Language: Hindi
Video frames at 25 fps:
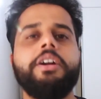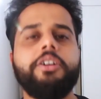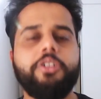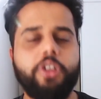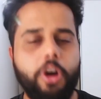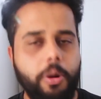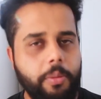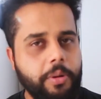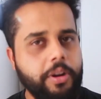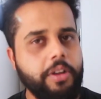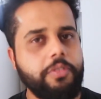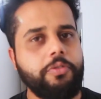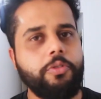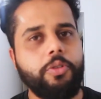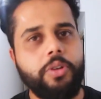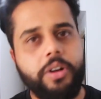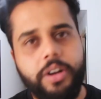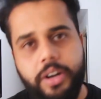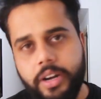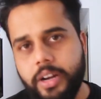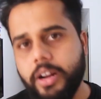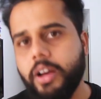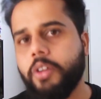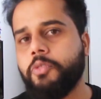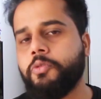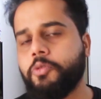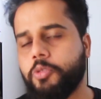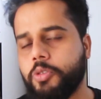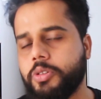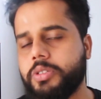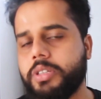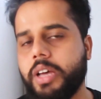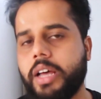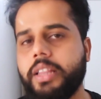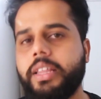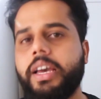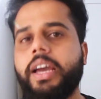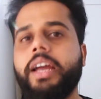डोमिनर 400 का ऑफकोर्स
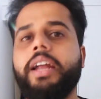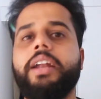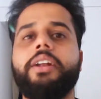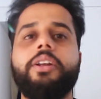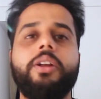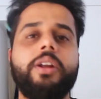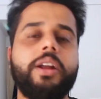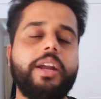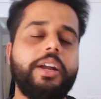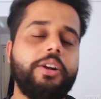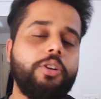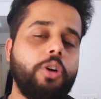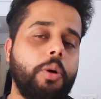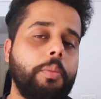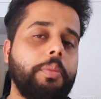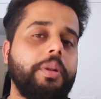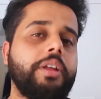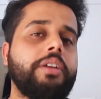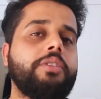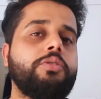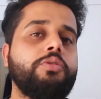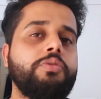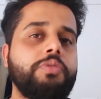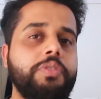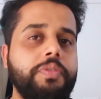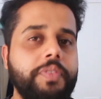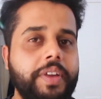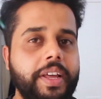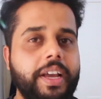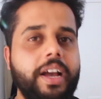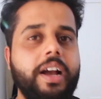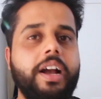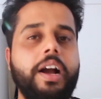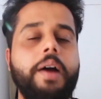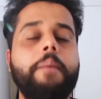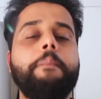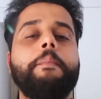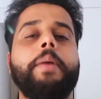ज़्यादा है ड्रिंग डोमिनर 250 का
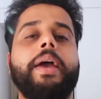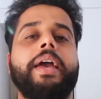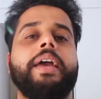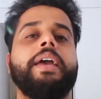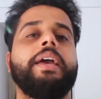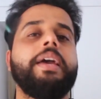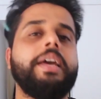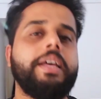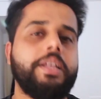कम है